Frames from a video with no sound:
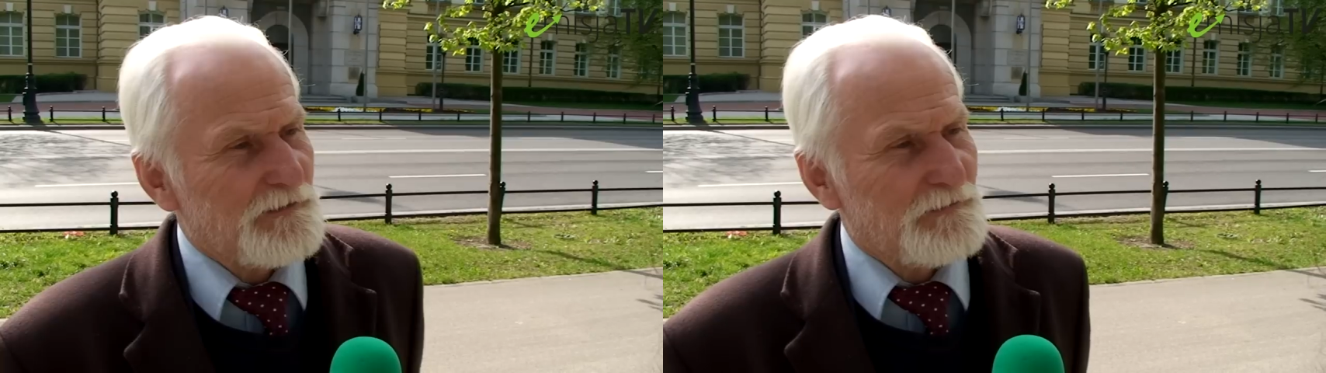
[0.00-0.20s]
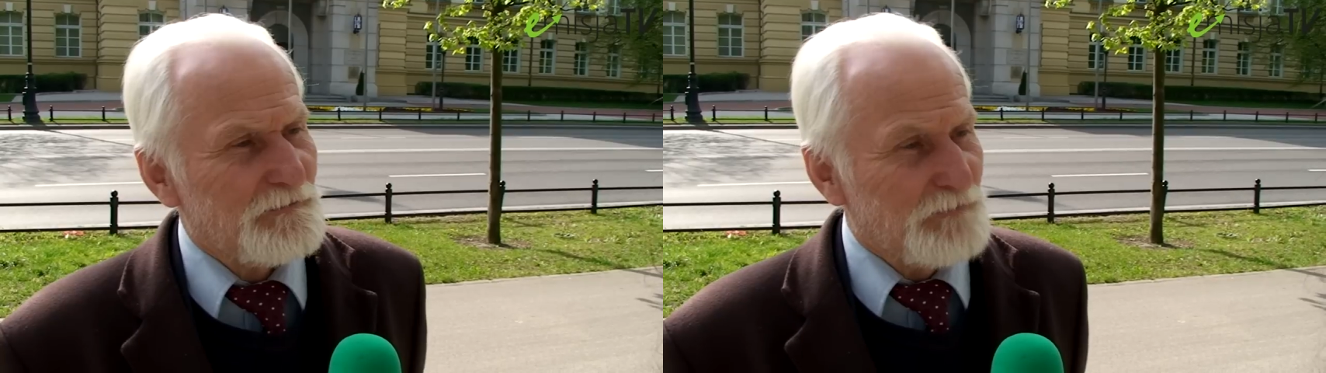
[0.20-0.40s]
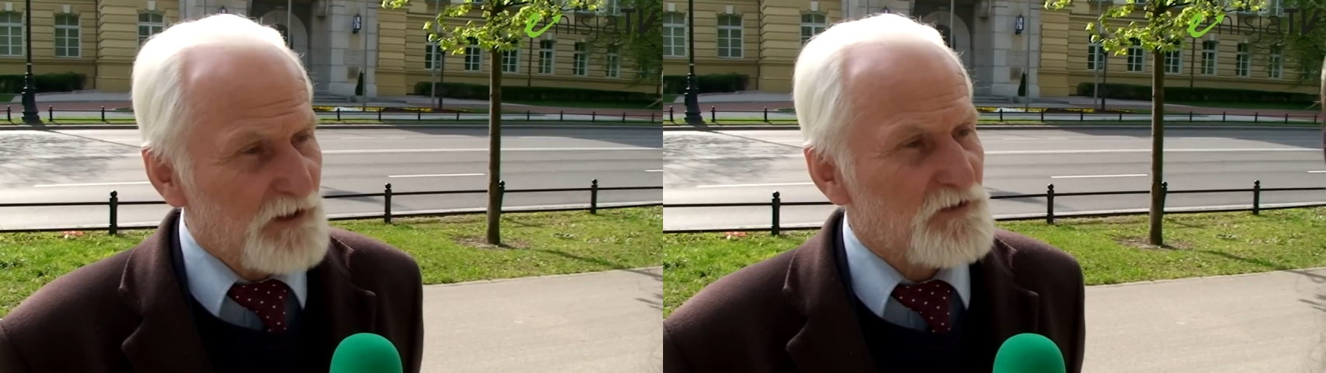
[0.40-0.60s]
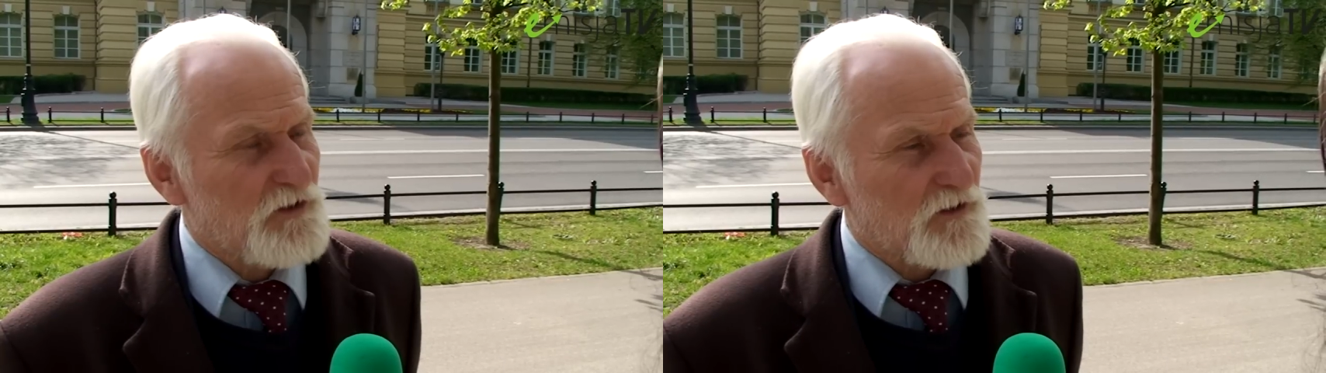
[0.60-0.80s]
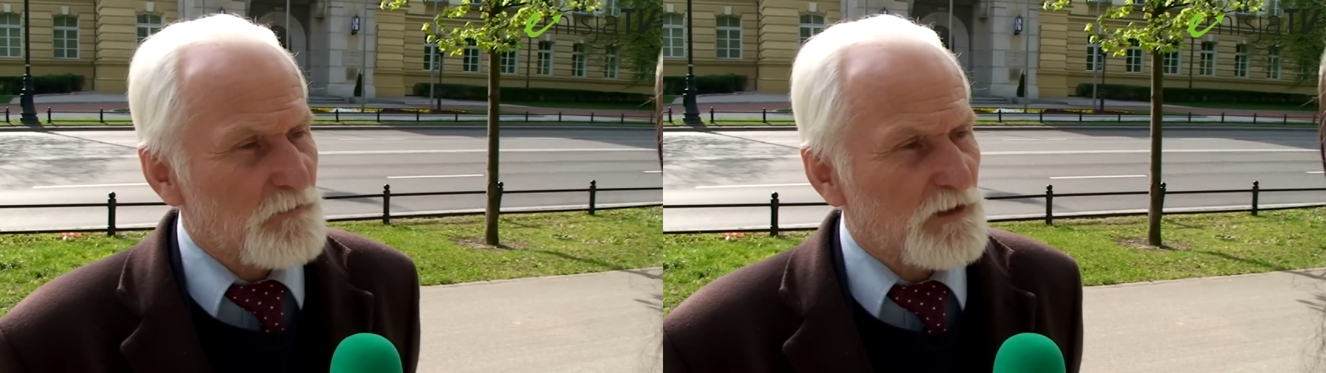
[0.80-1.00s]
być
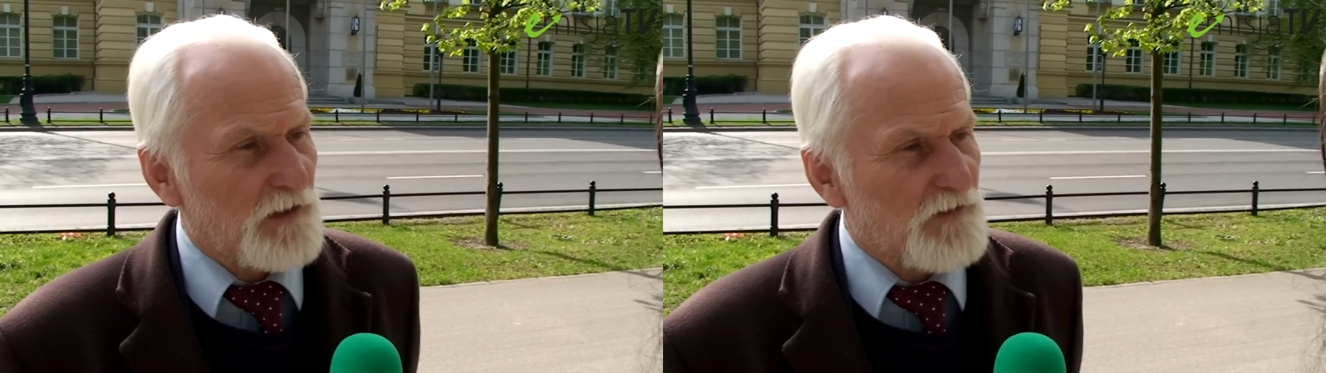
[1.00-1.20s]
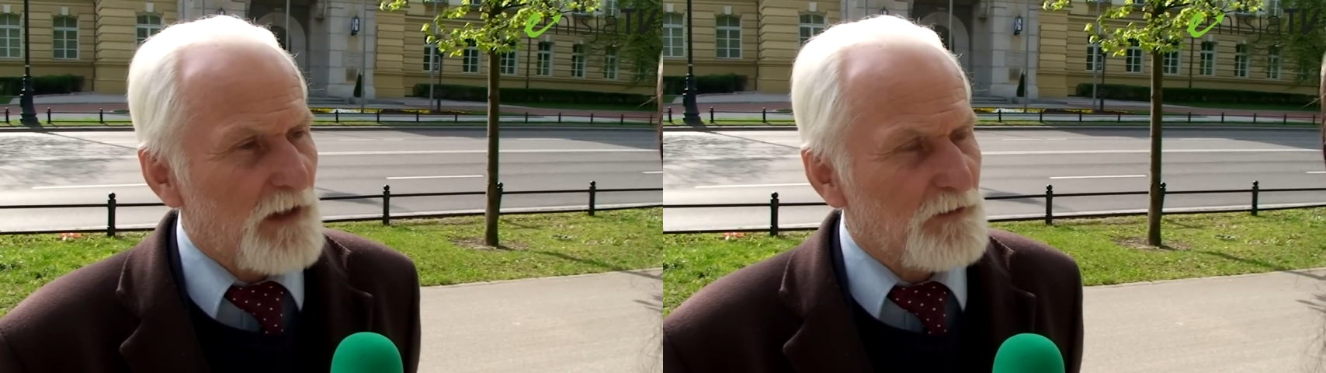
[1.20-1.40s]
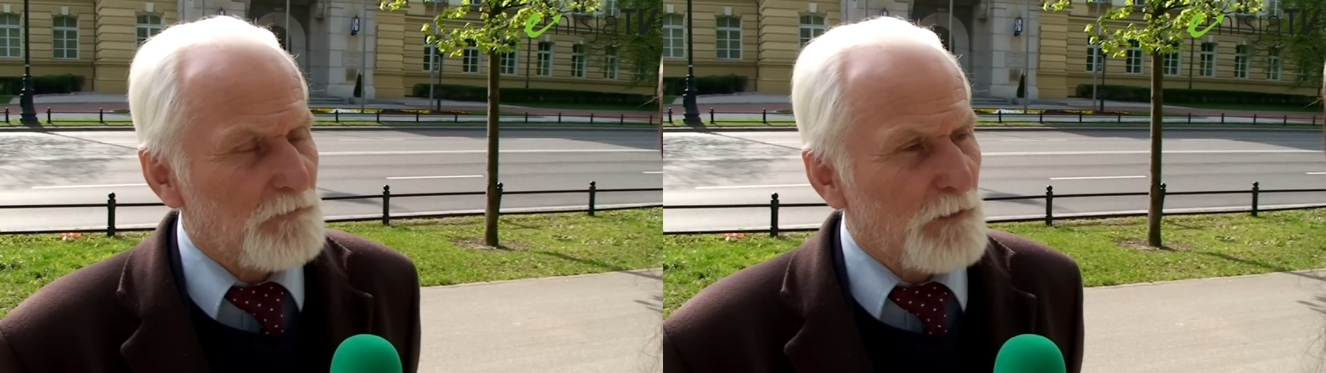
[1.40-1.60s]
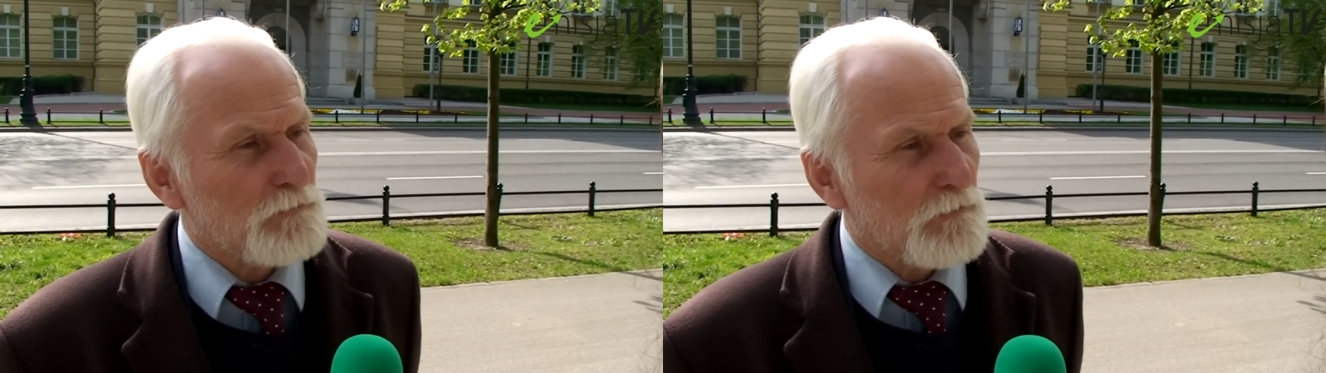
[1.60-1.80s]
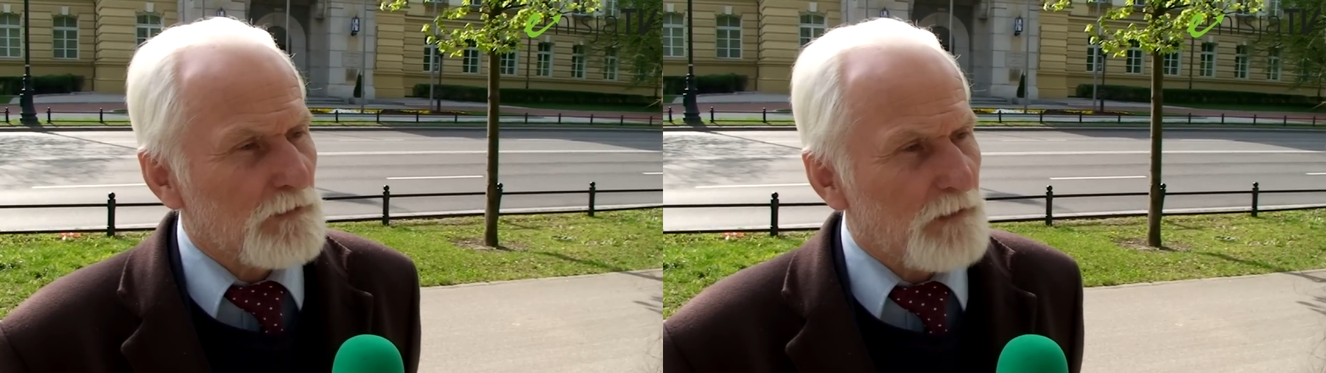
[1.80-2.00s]
gospodarzami
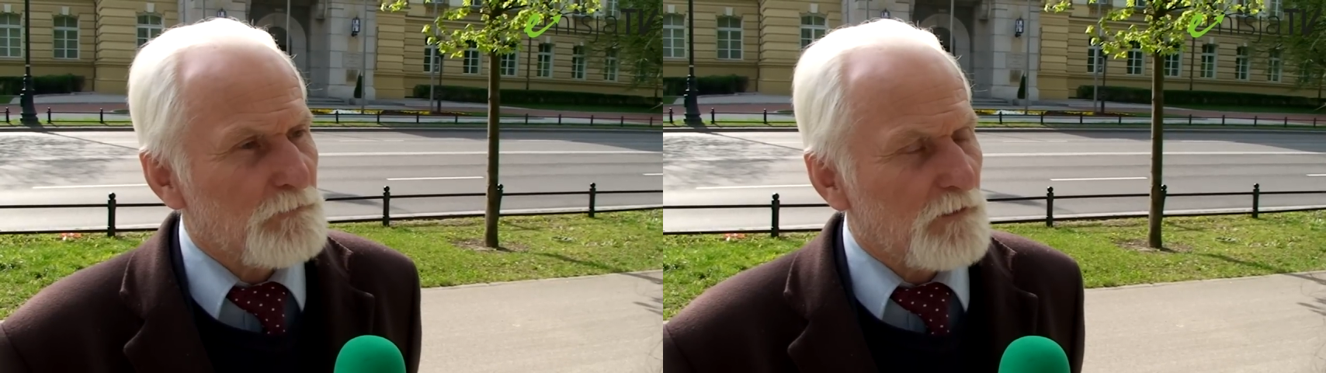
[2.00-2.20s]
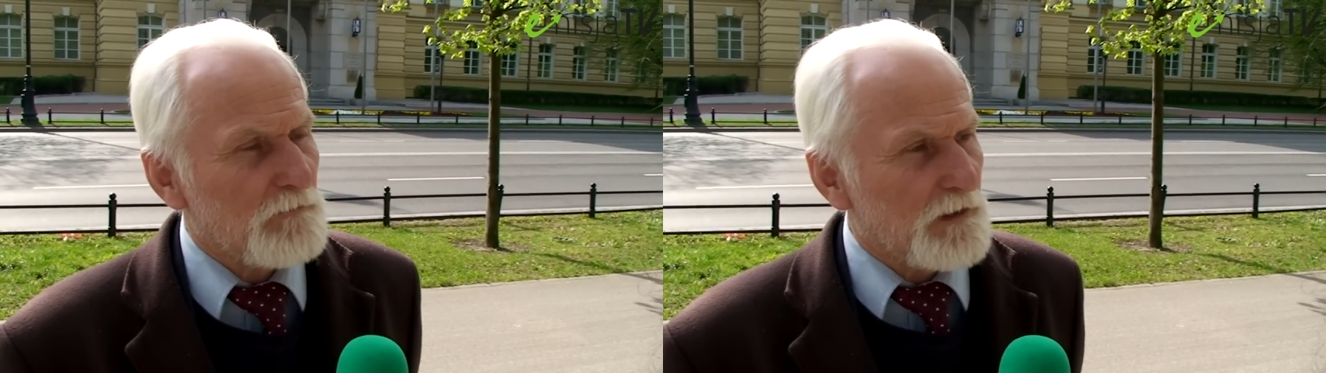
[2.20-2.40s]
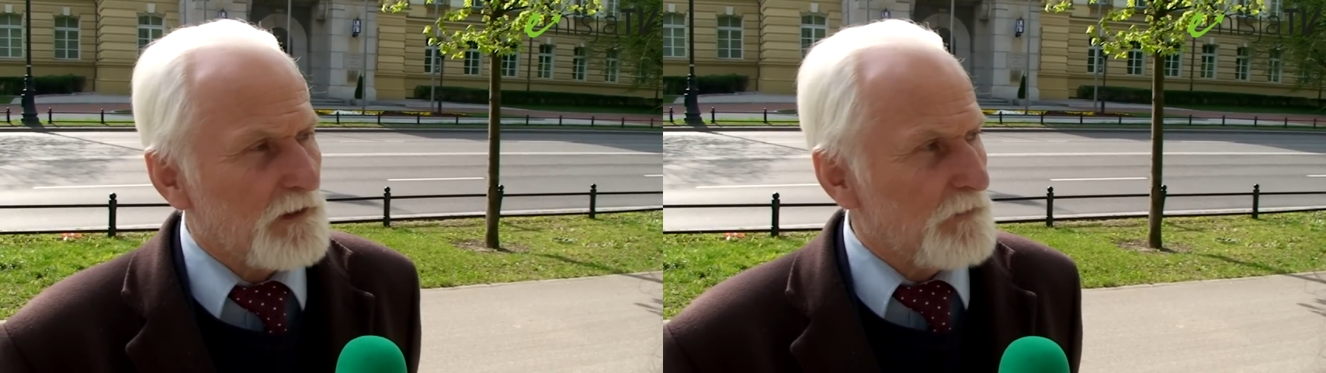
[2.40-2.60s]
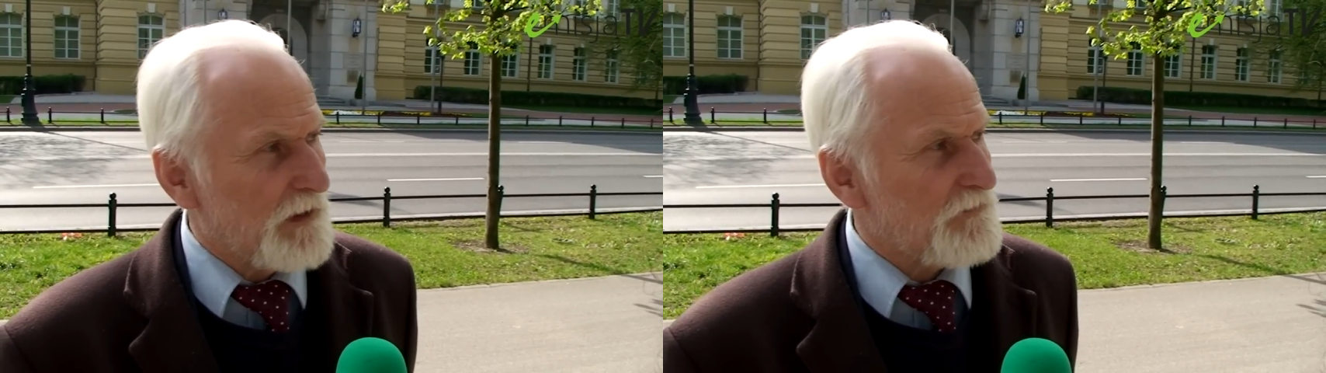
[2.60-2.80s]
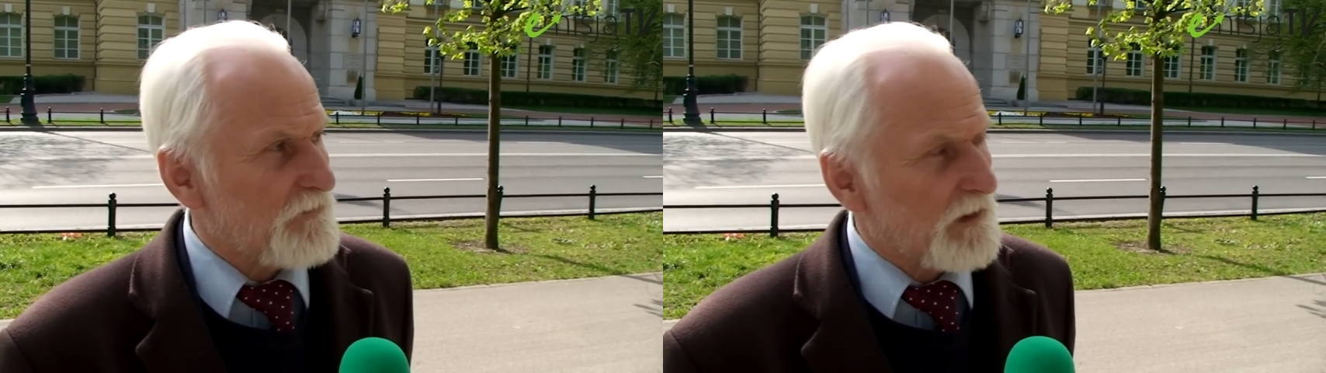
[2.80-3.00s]
pełną gębą i
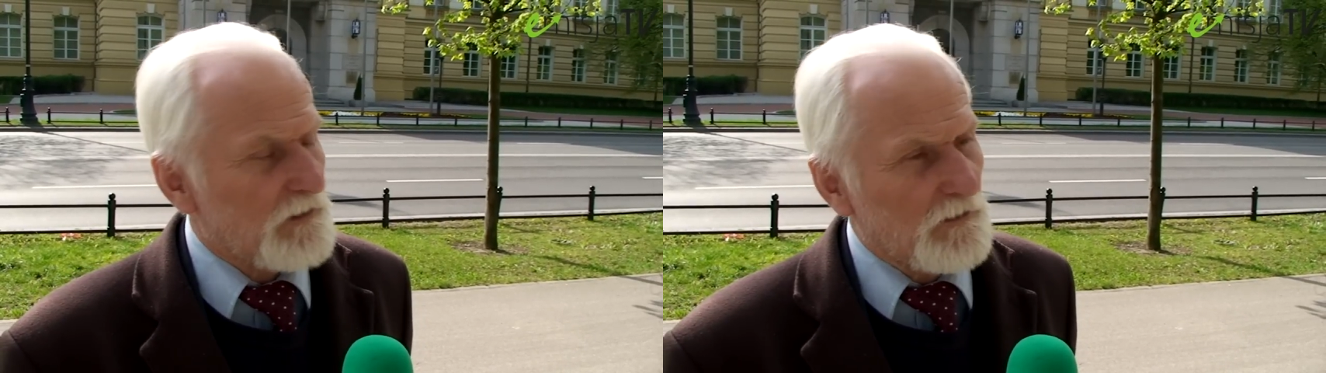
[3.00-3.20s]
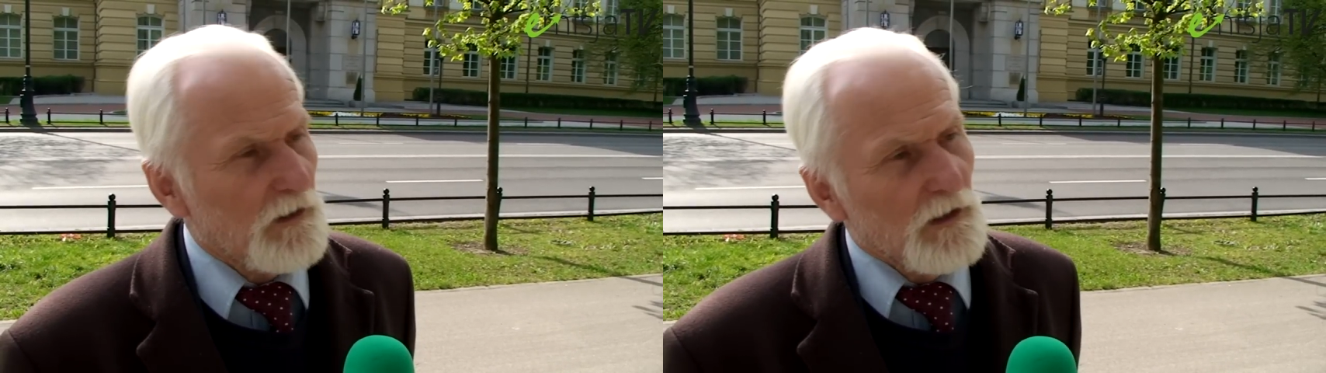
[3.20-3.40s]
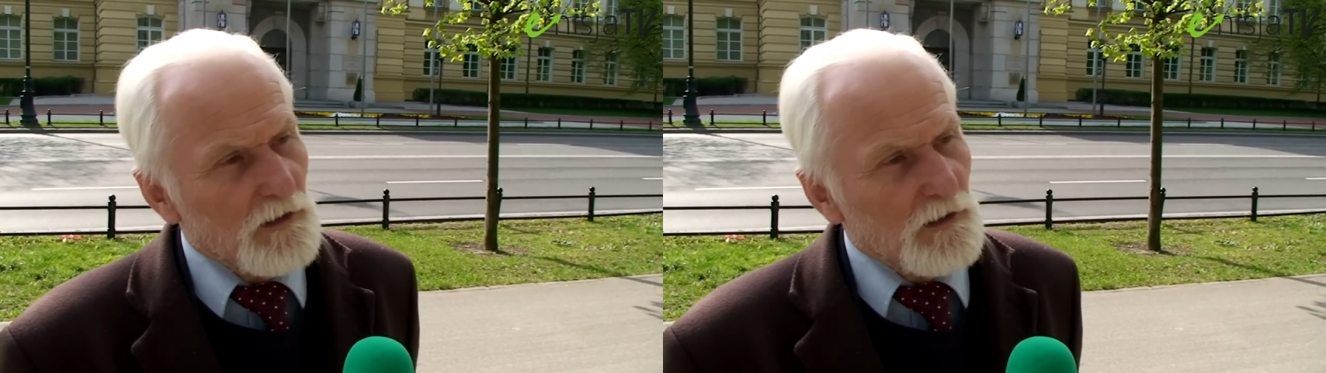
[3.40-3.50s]
mieć z tego